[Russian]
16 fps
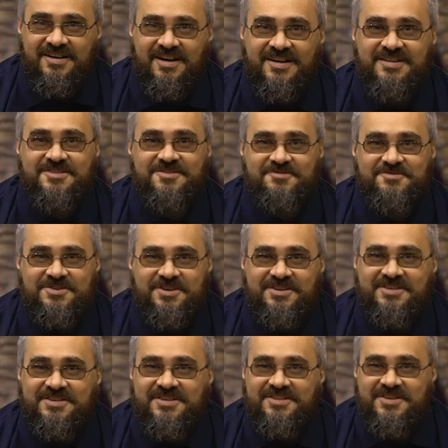Как
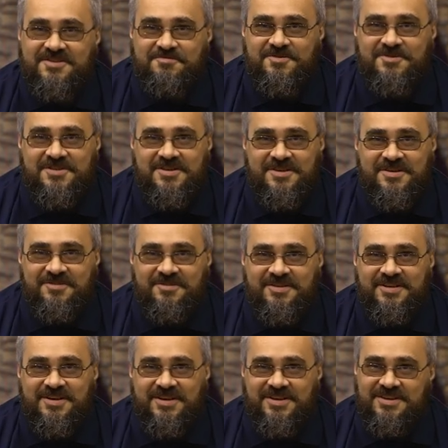научиться
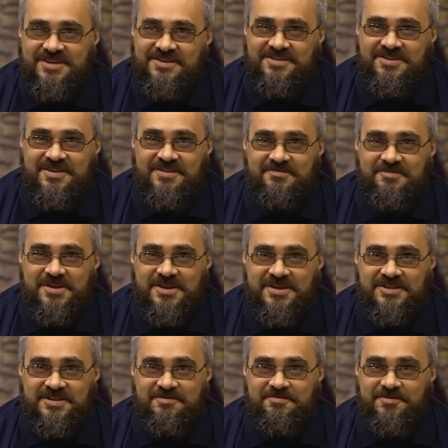атрибутировать античные
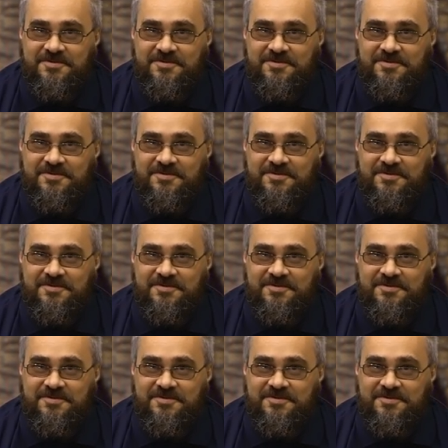монеты